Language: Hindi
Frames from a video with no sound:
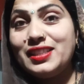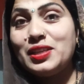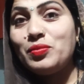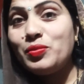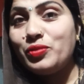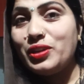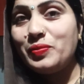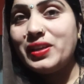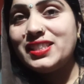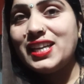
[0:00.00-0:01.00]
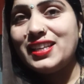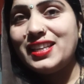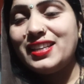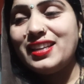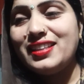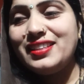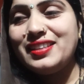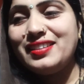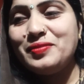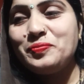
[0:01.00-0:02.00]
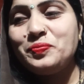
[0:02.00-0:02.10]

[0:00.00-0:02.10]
कि इनकी मेमोरी में आज गाना ना ही है